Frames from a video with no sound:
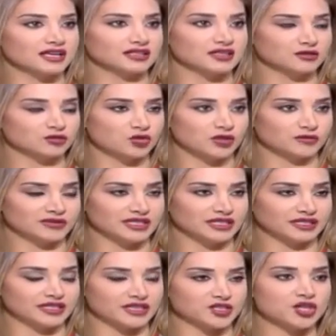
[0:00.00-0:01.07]
هذا النوع من
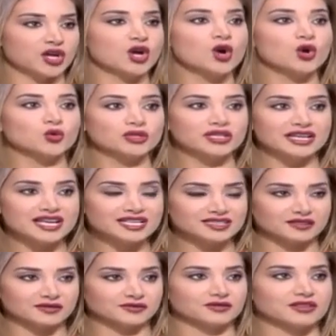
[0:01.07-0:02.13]
العلاج
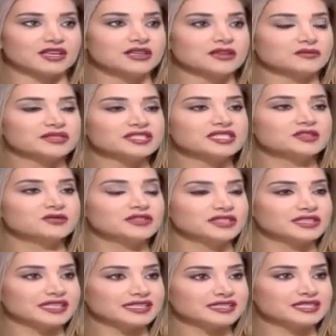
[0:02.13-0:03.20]
وللاسف بصير في
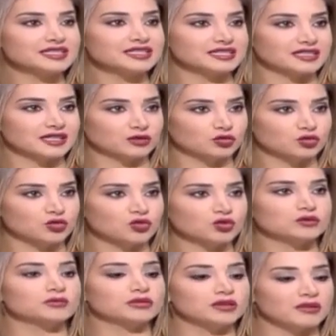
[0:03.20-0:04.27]
تكديس
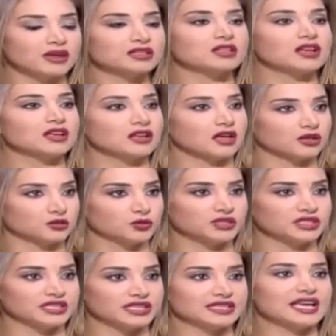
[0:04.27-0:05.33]
للدهون بالمنطقة
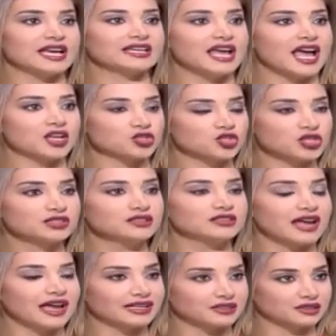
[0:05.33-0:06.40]
العلوية يعني عن جد
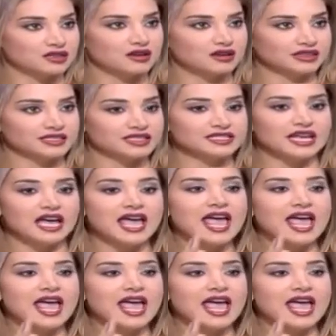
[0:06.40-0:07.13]
رح تلاحظ